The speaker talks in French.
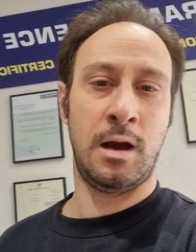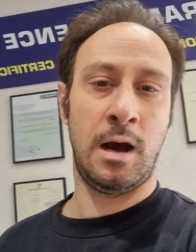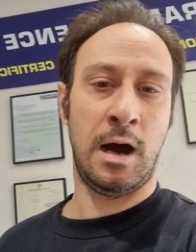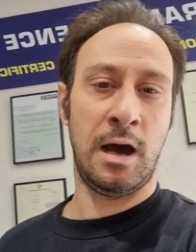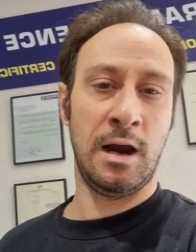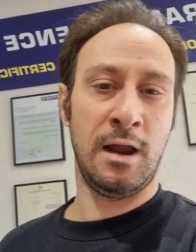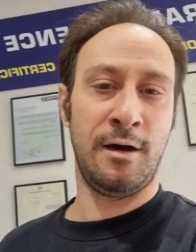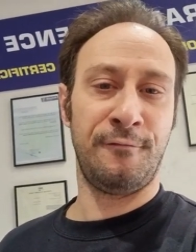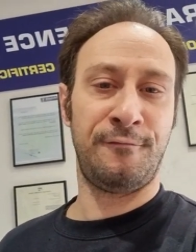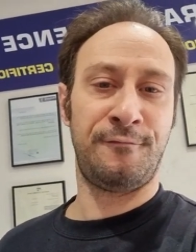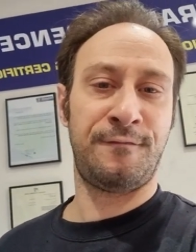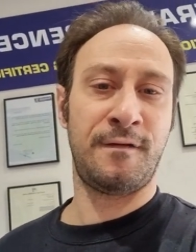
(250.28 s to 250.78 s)
À
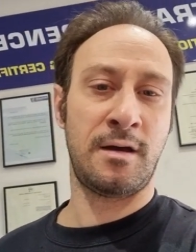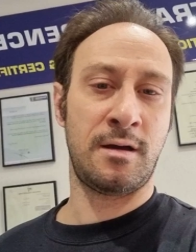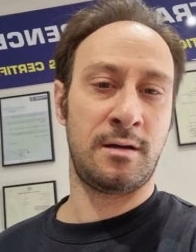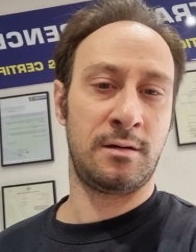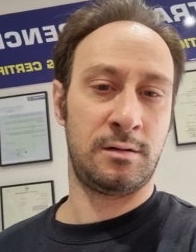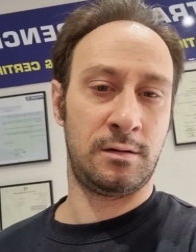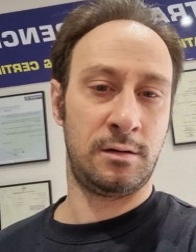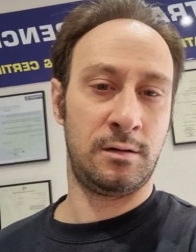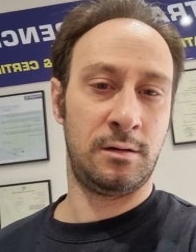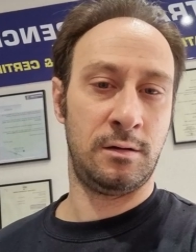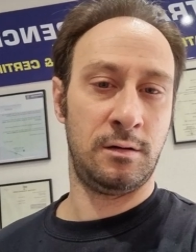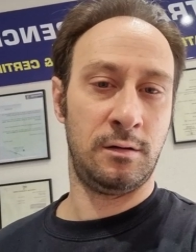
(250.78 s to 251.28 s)
la
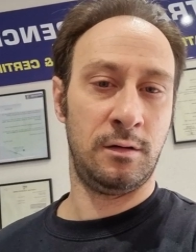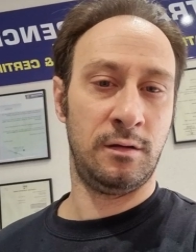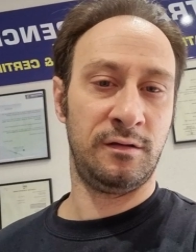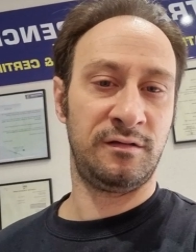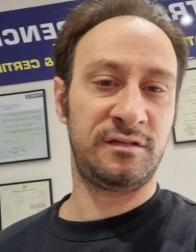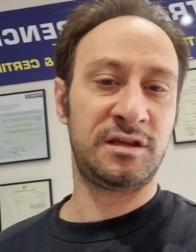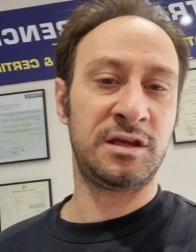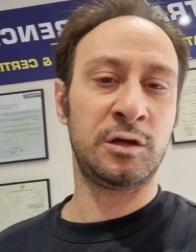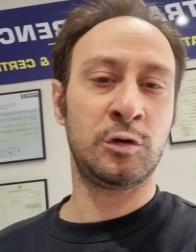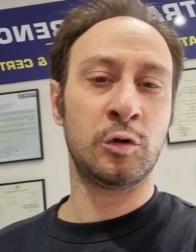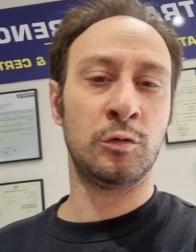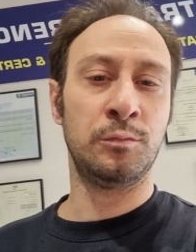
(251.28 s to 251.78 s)
fin, ce
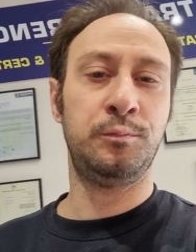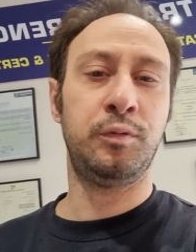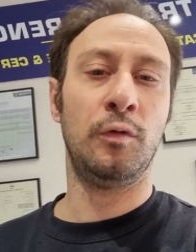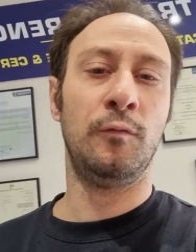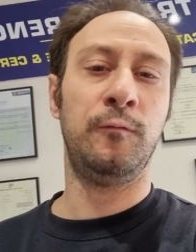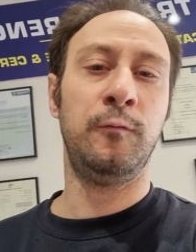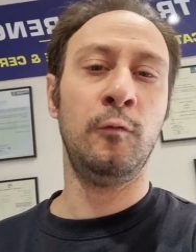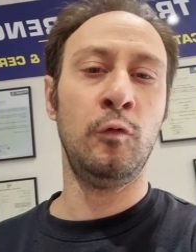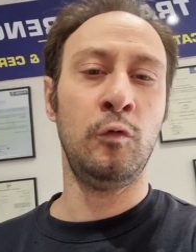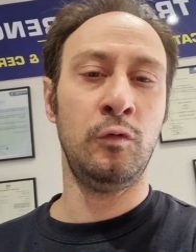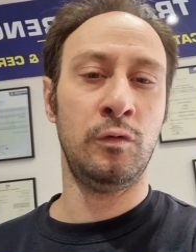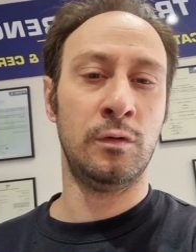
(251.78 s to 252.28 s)
qui compte pour
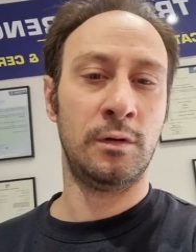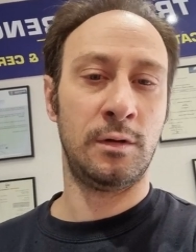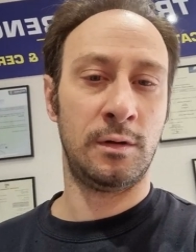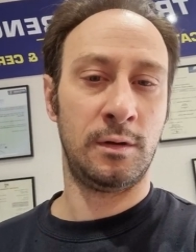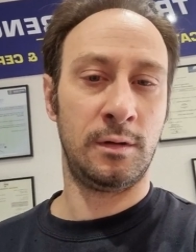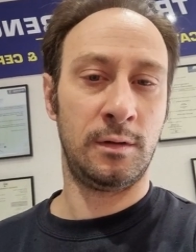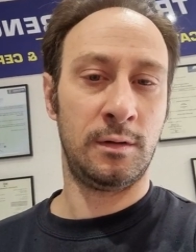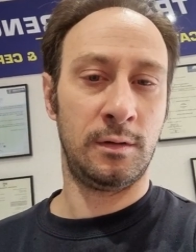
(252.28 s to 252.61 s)
vous,